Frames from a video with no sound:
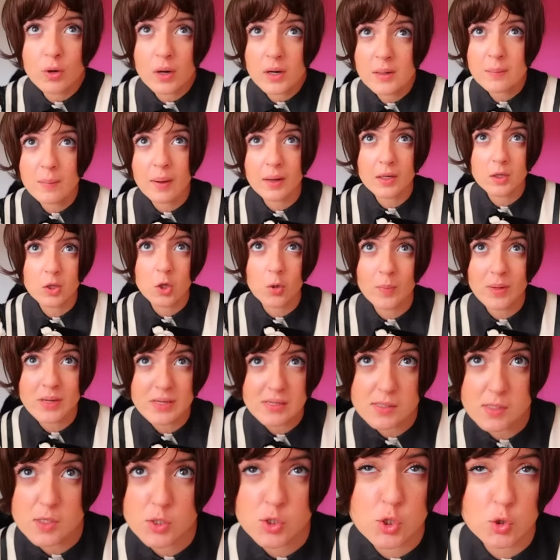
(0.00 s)
animali
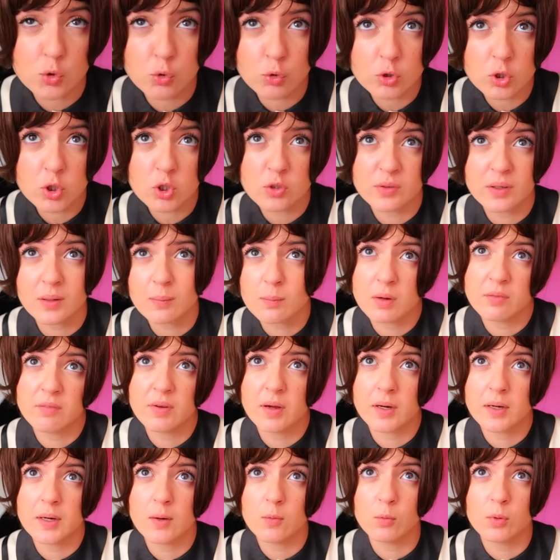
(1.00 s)
domestici, tutti dovremmo
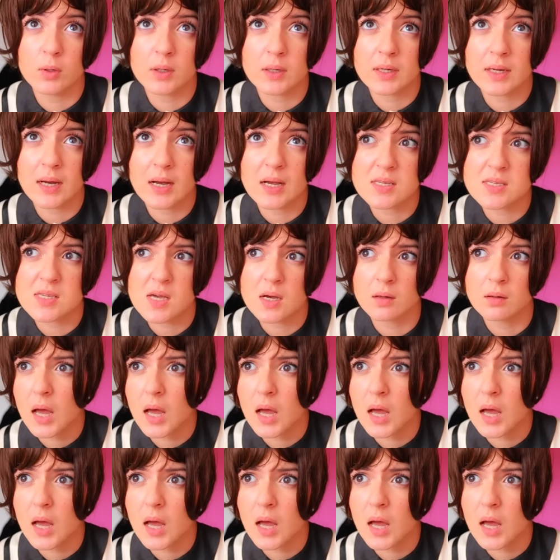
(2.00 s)
averne uno in casa.